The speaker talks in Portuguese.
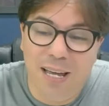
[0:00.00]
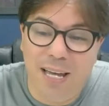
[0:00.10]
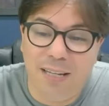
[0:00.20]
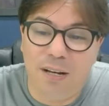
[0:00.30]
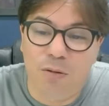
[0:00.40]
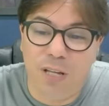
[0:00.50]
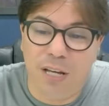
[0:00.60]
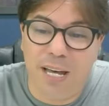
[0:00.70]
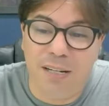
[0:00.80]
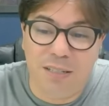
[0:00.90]
Então, o que,
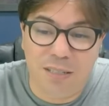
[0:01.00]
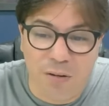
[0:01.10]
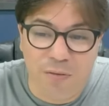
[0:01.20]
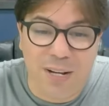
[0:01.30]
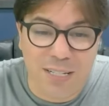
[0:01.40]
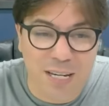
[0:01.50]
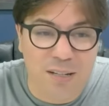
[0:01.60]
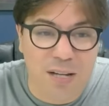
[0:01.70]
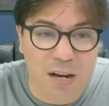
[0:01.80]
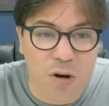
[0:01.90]
que eles estão
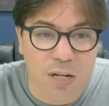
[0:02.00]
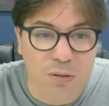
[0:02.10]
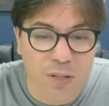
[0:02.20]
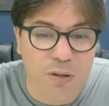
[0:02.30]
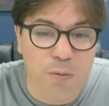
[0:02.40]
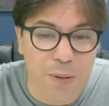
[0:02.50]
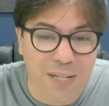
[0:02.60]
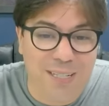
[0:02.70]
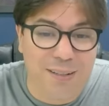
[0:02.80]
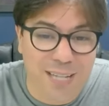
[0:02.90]
fazendo agora? O que, que o
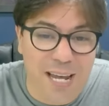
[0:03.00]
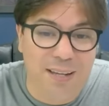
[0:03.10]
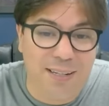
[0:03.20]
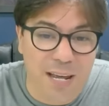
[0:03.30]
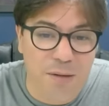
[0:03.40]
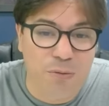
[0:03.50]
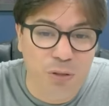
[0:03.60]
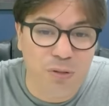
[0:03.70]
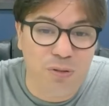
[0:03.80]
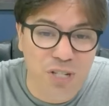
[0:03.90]
PT tem? Tem
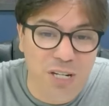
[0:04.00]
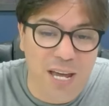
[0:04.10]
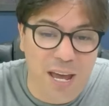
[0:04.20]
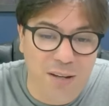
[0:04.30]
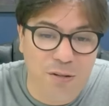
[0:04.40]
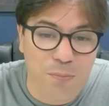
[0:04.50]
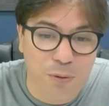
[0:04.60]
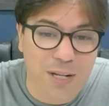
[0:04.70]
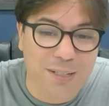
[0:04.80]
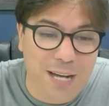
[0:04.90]
muito dinheiro,
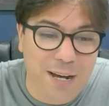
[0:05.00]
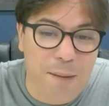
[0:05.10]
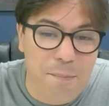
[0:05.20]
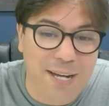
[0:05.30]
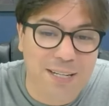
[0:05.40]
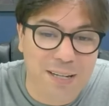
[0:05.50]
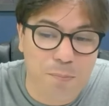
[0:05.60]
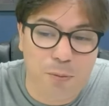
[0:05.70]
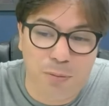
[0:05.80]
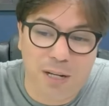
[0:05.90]
porque ele está com a máquina
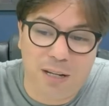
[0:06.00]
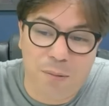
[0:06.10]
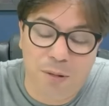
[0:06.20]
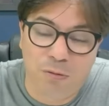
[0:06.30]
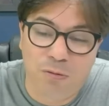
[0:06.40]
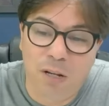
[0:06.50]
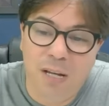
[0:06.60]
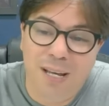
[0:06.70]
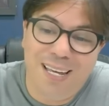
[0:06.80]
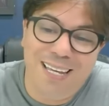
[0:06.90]
pública na mão.
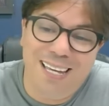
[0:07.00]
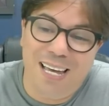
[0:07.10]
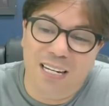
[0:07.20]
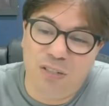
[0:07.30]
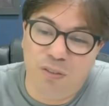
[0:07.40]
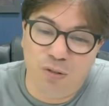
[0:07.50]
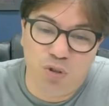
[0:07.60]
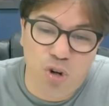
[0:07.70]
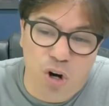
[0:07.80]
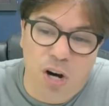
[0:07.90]
E eles vão
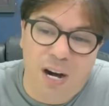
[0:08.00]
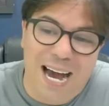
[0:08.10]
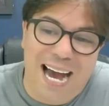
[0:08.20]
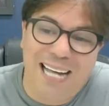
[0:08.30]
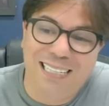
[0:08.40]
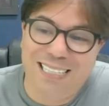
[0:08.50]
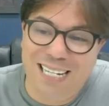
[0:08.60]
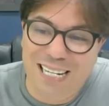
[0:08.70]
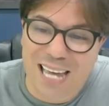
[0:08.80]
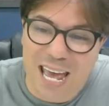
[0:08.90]
jorrar
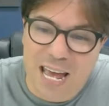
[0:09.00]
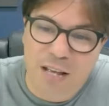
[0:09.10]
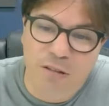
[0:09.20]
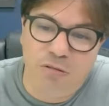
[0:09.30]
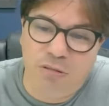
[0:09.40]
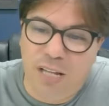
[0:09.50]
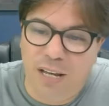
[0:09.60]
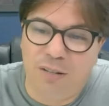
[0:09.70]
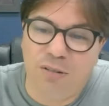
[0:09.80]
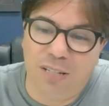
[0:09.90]
dinheiro
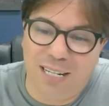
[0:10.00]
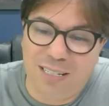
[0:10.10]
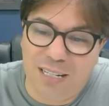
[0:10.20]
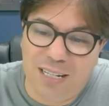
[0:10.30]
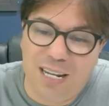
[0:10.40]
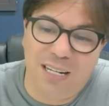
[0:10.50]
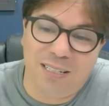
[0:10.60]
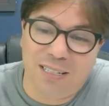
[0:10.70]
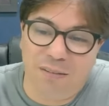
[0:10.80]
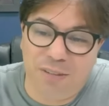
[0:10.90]
dentro das
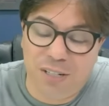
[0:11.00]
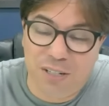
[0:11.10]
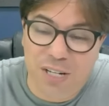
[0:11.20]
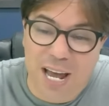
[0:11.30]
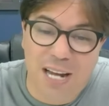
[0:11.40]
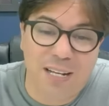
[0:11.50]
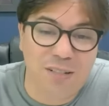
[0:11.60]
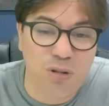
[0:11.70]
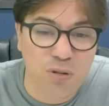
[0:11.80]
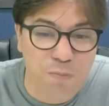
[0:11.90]
igrejas
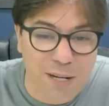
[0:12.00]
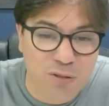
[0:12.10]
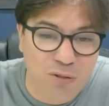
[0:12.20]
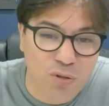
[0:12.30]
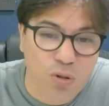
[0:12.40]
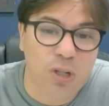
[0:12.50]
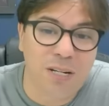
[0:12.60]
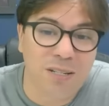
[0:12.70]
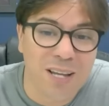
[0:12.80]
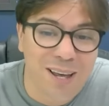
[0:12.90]
evangélicas e os
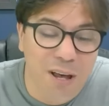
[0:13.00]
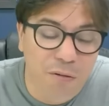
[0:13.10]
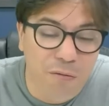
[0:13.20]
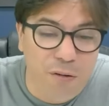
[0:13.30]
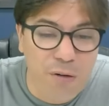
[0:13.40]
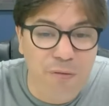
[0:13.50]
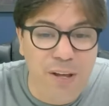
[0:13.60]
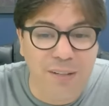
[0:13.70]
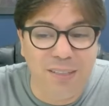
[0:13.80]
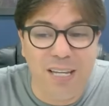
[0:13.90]
pastores vão
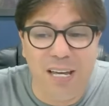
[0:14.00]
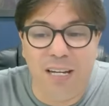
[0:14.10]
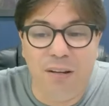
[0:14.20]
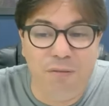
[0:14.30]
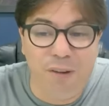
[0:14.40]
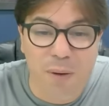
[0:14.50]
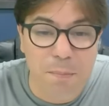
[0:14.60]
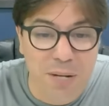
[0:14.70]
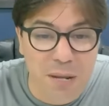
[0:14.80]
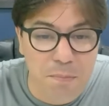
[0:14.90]
vender e vão
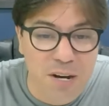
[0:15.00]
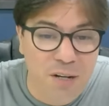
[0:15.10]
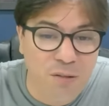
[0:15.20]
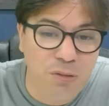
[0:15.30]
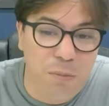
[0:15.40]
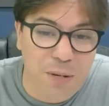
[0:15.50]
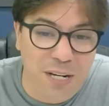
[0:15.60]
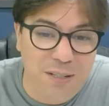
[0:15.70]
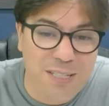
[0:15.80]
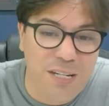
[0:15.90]
abrir mão de
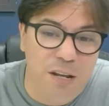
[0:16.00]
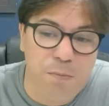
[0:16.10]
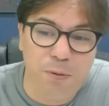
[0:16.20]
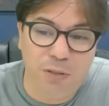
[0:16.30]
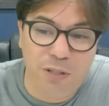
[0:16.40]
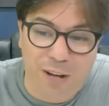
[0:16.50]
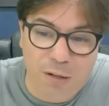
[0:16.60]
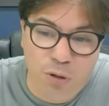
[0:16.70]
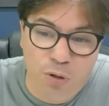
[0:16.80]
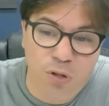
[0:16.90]
princípios e
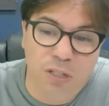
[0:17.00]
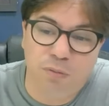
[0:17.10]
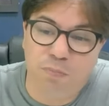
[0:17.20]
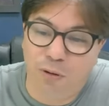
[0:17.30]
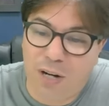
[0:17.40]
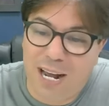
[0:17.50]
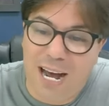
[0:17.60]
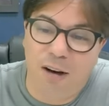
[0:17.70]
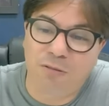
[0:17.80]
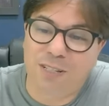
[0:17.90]
valores por
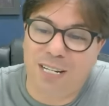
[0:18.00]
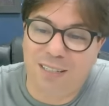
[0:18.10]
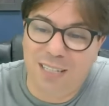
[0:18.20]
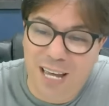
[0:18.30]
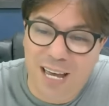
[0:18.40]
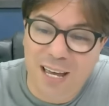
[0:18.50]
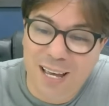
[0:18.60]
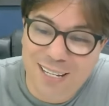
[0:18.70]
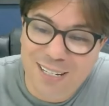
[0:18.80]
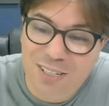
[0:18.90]
causa de
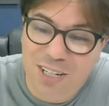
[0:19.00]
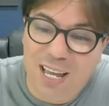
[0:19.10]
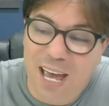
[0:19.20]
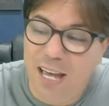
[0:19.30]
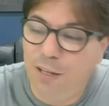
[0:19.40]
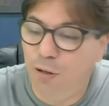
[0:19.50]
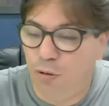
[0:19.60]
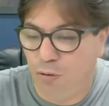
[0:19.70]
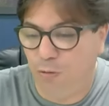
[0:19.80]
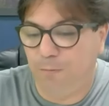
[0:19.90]

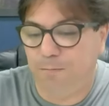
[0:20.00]
dinheiro.